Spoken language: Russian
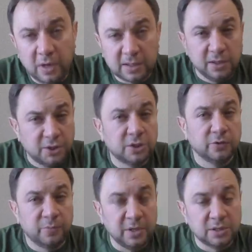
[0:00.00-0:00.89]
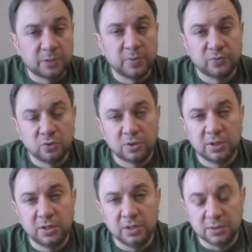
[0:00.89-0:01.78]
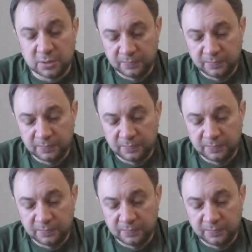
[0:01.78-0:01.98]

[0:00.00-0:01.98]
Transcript: отличия, в принципе, все-таки есть.